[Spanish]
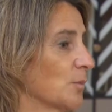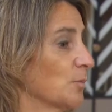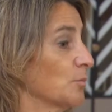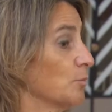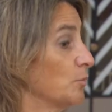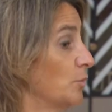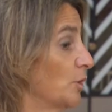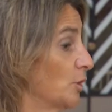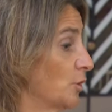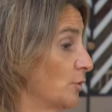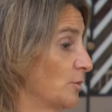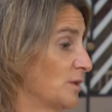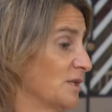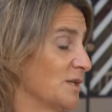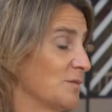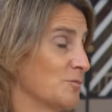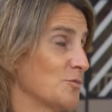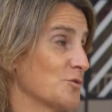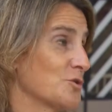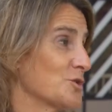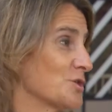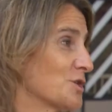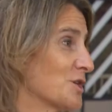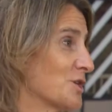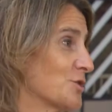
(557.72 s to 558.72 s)
Bueno,
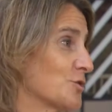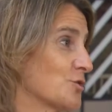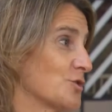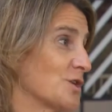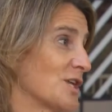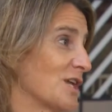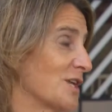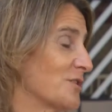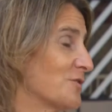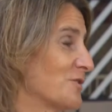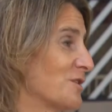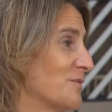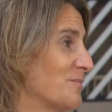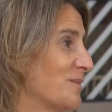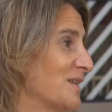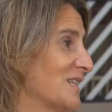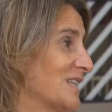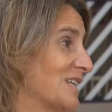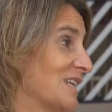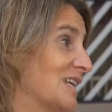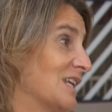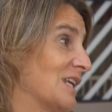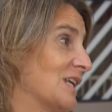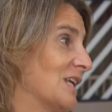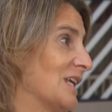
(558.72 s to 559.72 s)
veremos, eso ya no
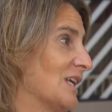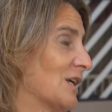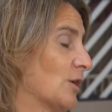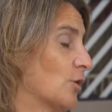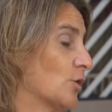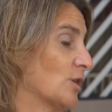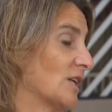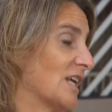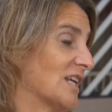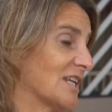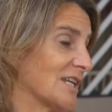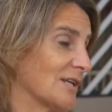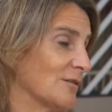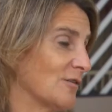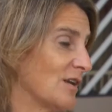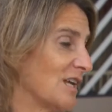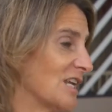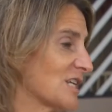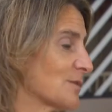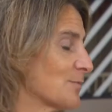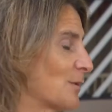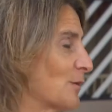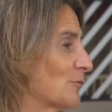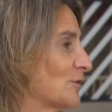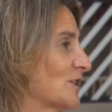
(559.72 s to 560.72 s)
depende. Eh, con arreglo a
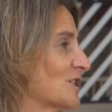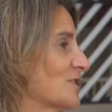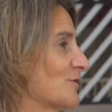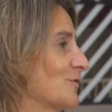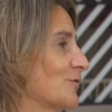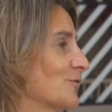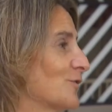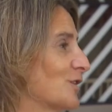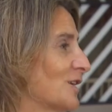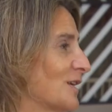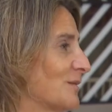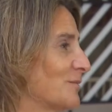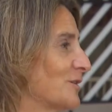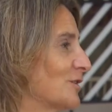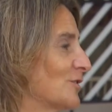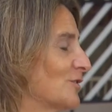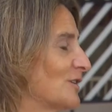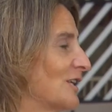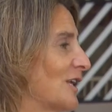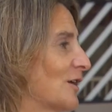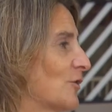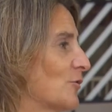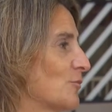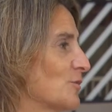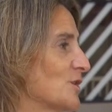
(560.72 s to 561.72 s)
las pautas de funcionamiento
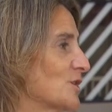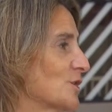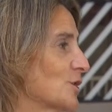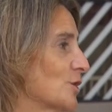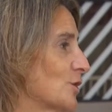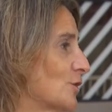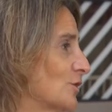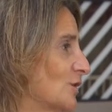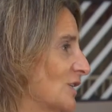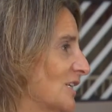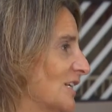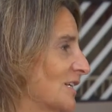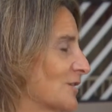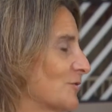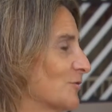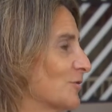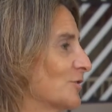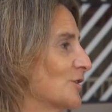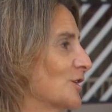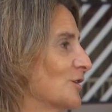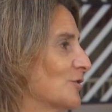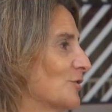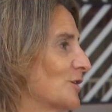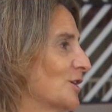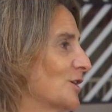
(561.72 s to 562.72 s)
de la comisión, de la
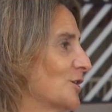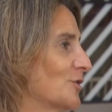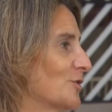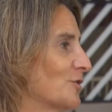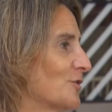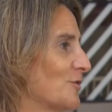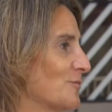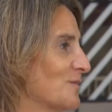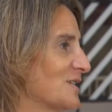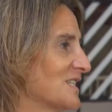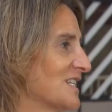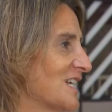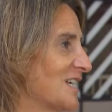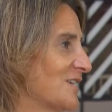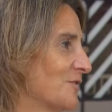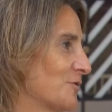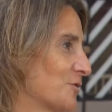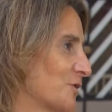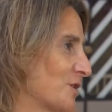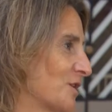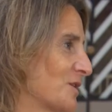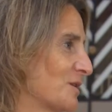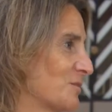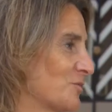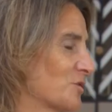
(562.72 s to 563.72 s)
reunión del Colegio de
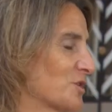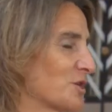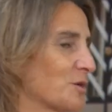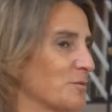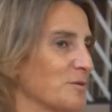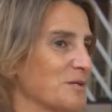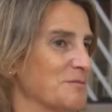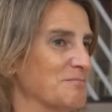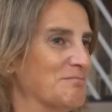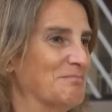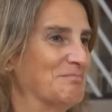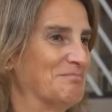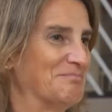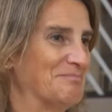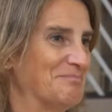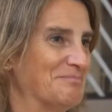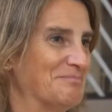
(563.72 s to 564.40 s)
Comisarios, tendremos que ver.